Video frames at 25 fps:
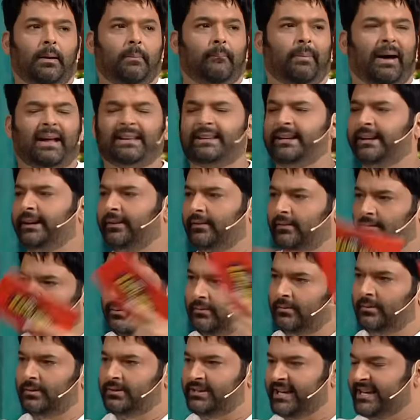पाजी
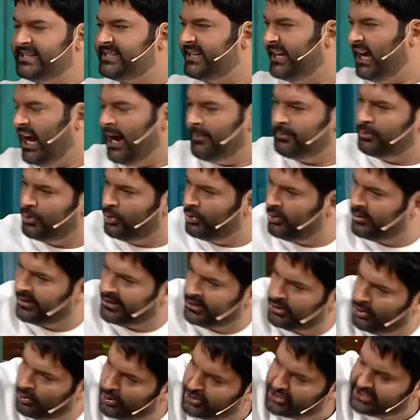जैसे आप दोनों की
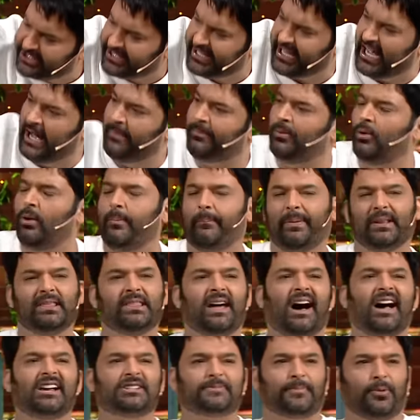दोस्ती है आप लोग
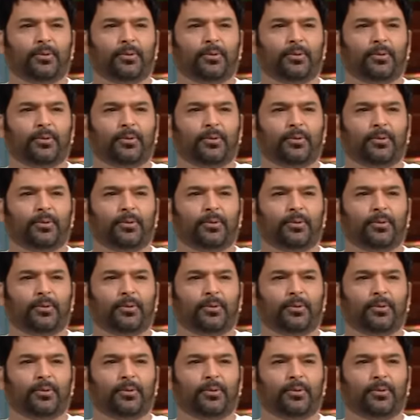बिंदास